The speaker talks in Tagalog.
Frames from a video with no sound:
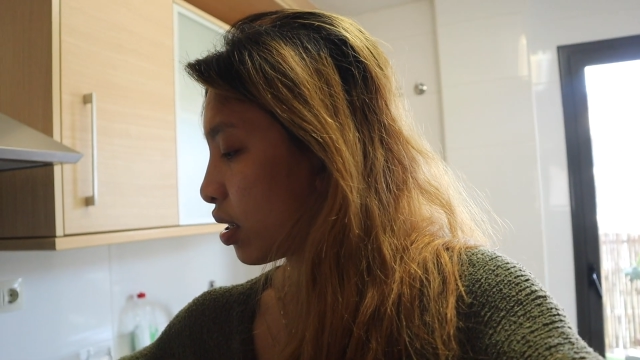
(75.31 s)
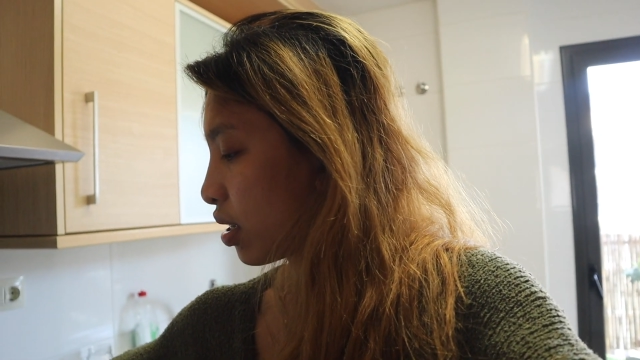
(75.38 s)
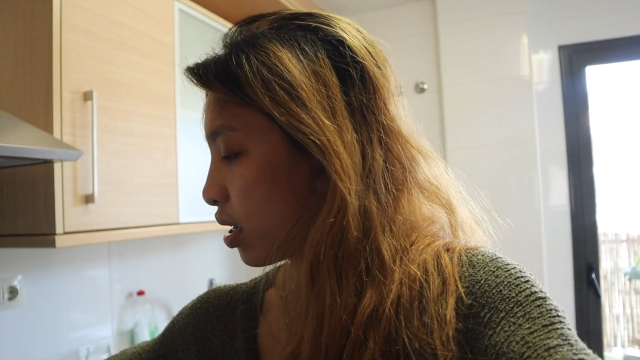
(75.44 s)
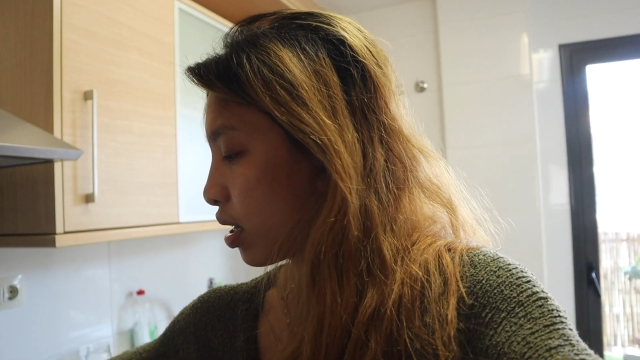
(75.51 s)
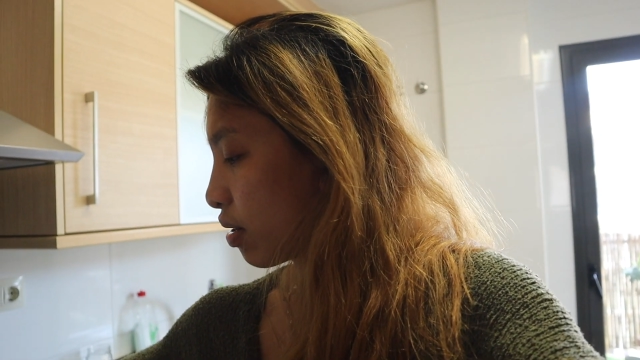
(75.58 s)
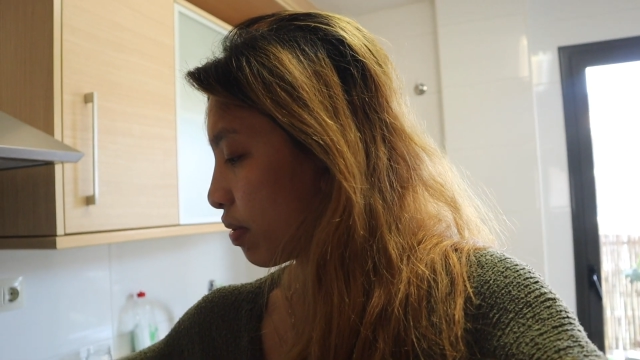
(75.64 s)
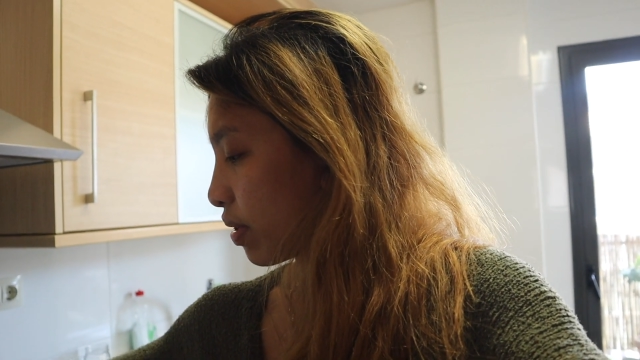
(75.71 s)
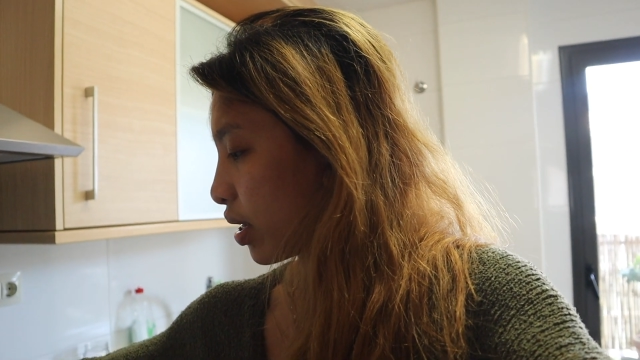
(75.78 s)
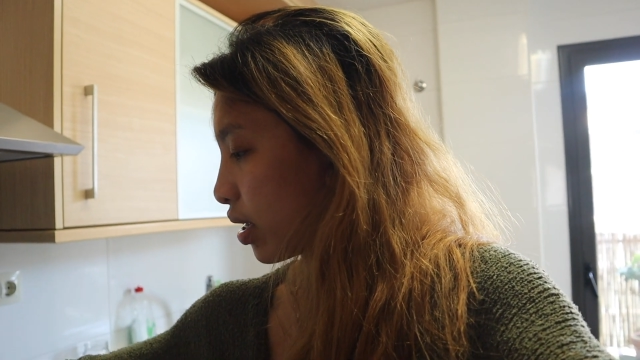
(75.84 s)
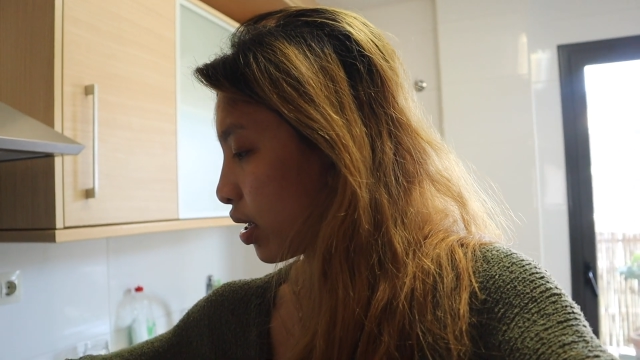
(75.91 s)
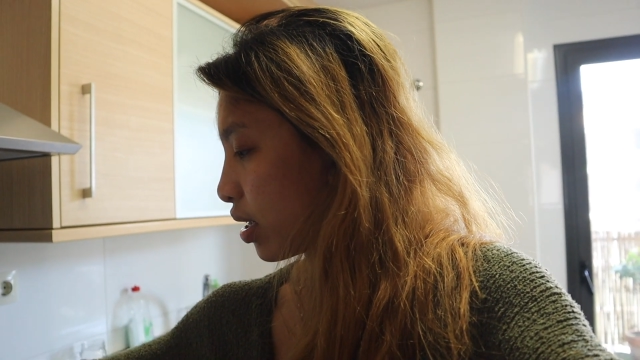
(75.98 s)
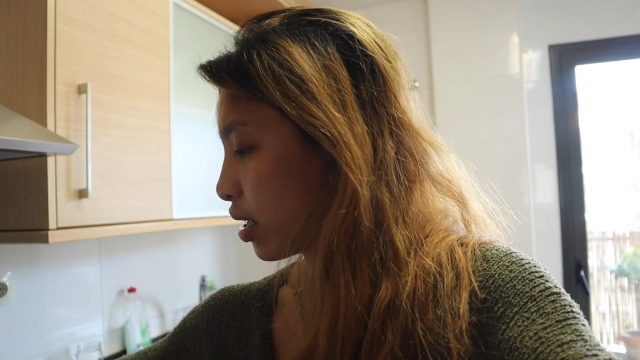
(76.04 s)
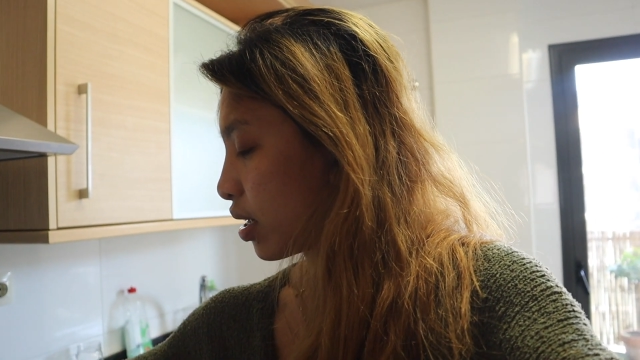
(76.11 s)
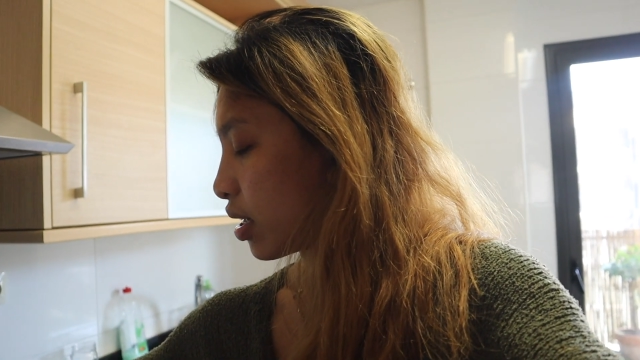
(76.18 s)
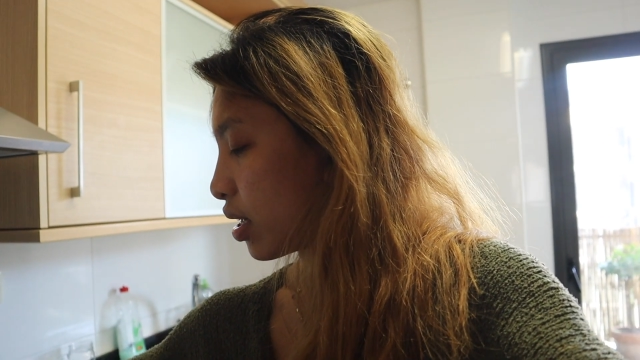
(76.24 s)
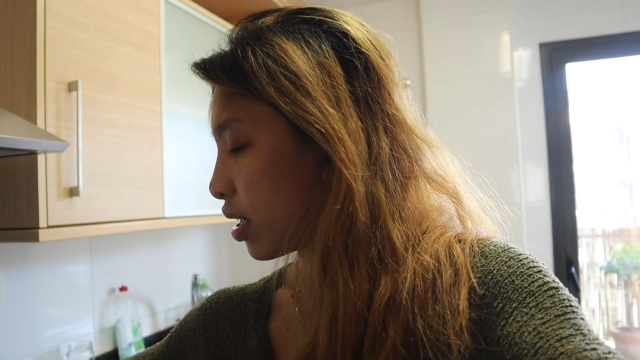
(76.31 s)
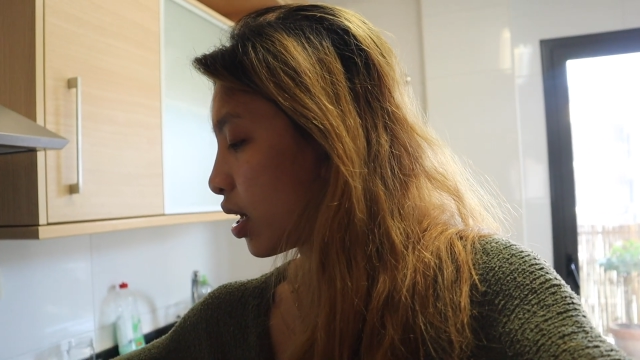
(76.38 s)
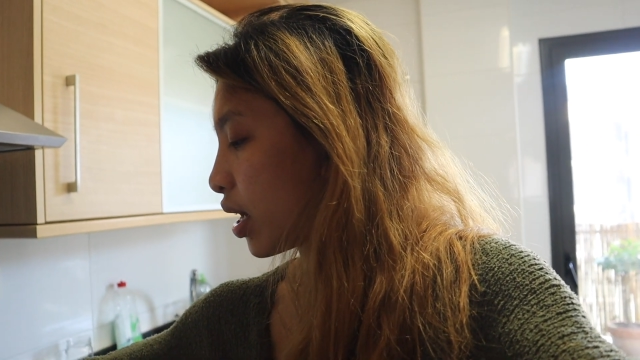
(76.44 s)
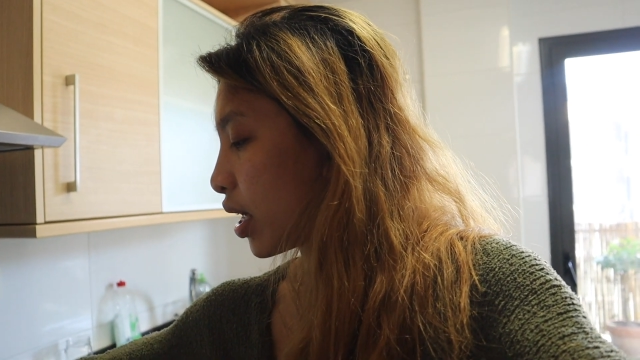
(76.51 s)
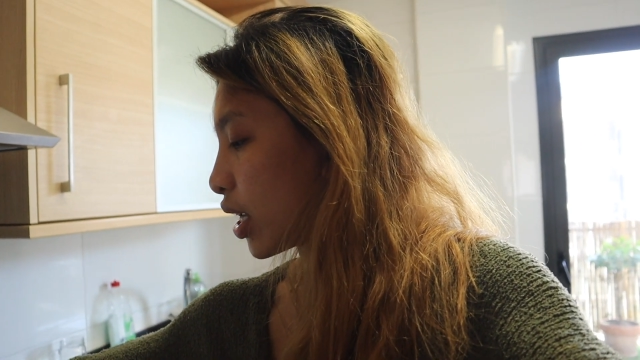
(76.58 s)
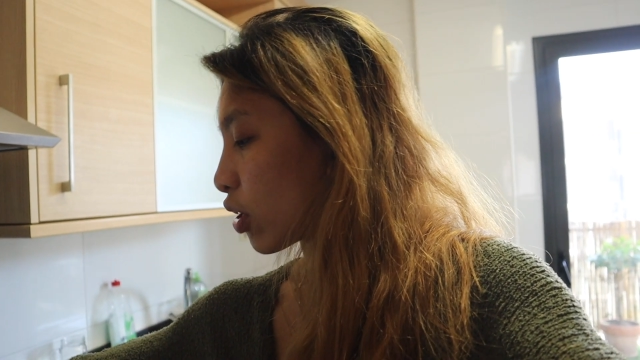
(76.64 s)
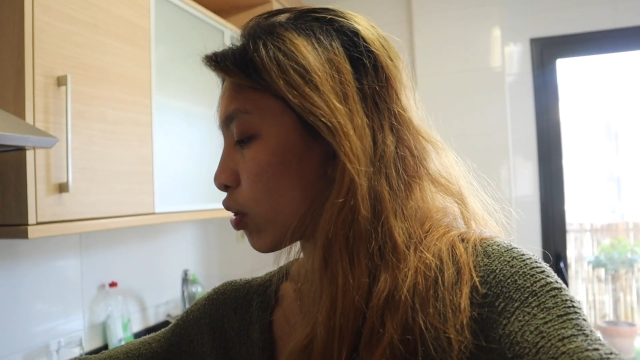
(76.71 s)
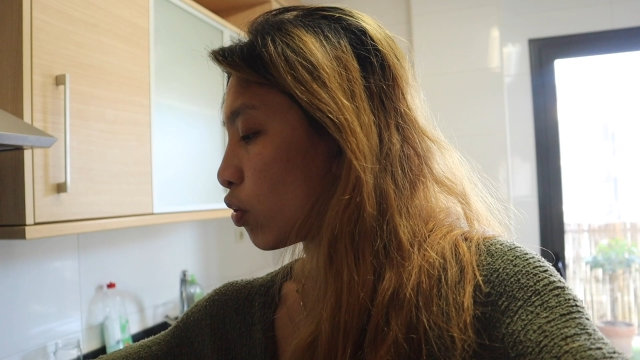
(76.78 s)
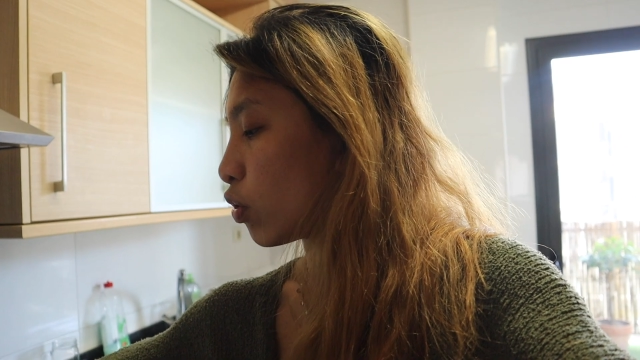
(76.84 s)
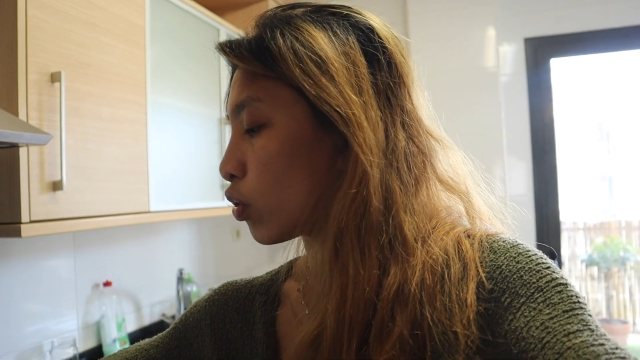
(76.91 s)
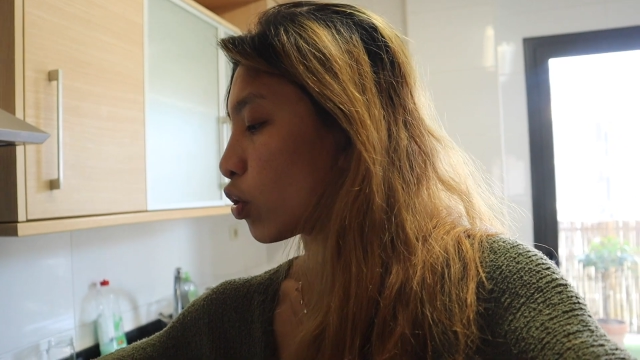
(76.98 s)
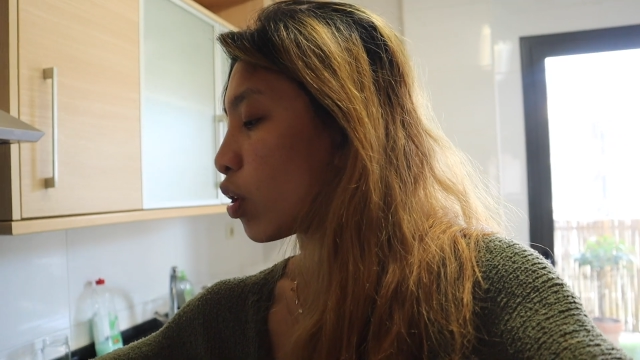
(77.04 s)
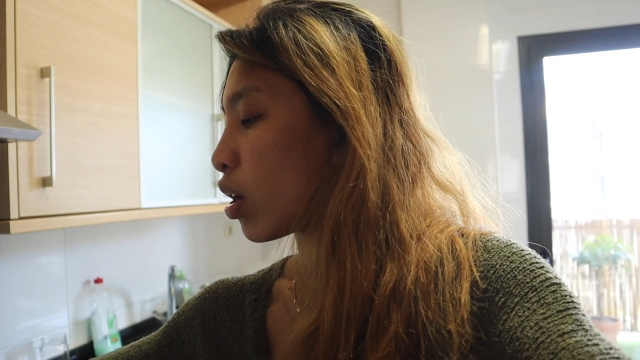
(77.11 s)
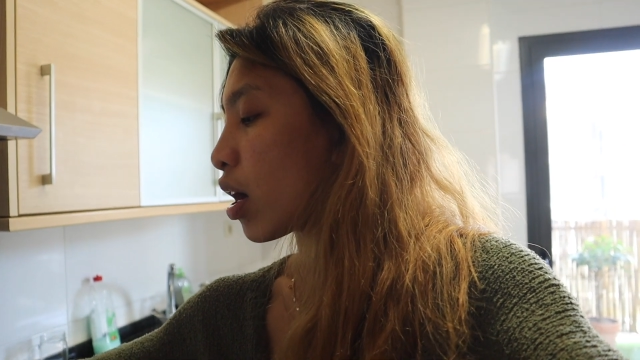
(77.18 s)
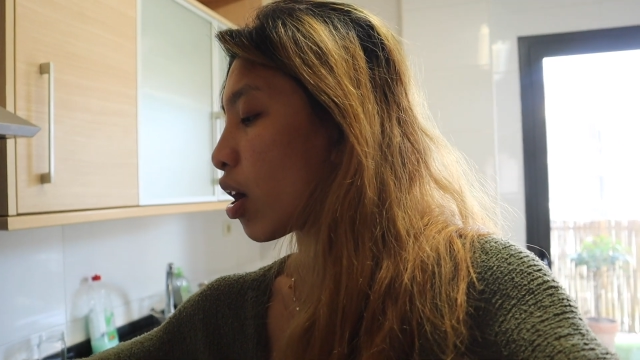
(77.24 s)
Oo.
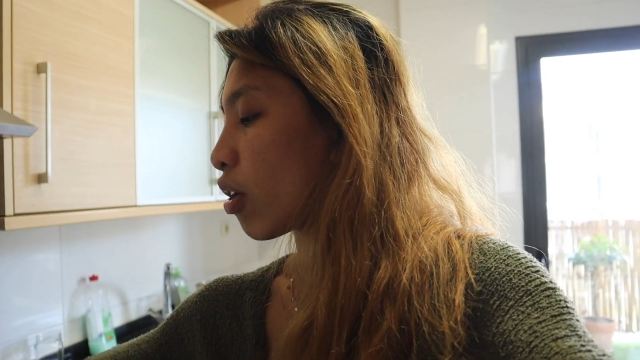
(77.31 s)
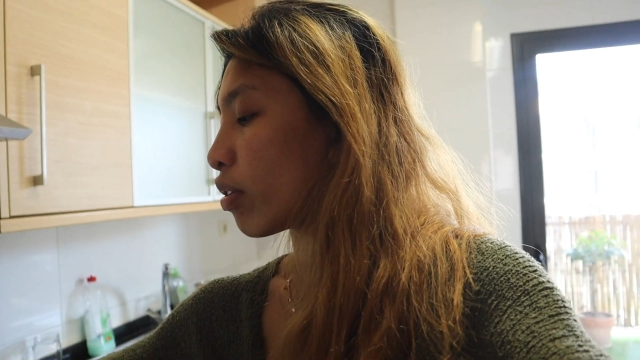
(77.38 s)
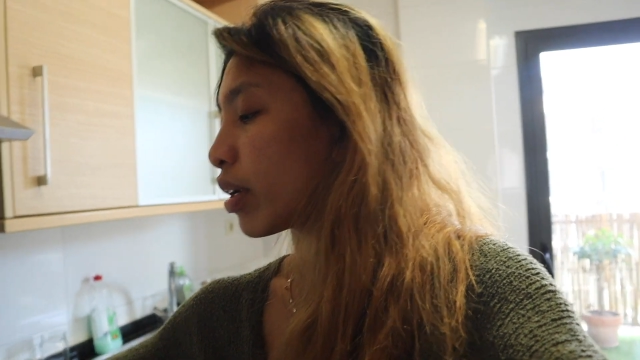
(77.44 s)
Nagluluto lang ako